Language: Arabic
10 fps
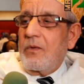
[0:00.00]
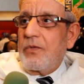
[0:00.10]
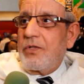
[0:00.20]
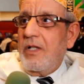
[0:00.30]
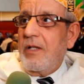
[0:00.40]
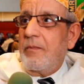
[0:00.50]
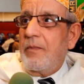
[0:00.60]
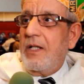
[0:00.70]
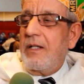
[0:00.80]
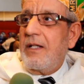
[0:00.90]
جينا من
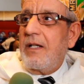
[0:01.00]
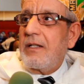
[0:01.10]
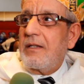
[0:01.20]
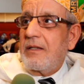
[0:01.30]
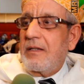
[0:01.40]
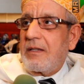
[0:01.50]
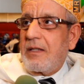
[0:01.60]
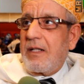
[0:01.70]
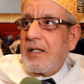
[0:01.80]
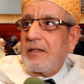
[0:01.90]
مليليا
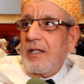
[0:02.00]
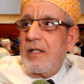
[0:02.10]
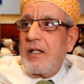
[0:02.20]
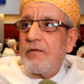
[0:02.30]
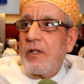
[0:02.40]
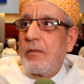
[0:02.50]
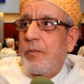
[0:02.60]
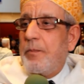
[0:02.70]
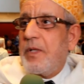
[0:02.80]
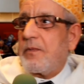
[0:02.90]
قاطعين غير
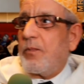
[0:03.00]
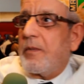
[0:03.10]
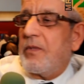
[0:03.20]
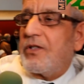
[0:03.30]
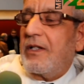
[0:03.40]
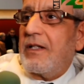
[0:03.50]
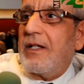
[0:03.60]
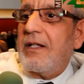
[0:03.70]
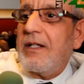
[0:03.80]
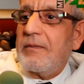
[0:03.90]
بالباسبور ماشي
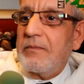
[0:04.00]
ديالنا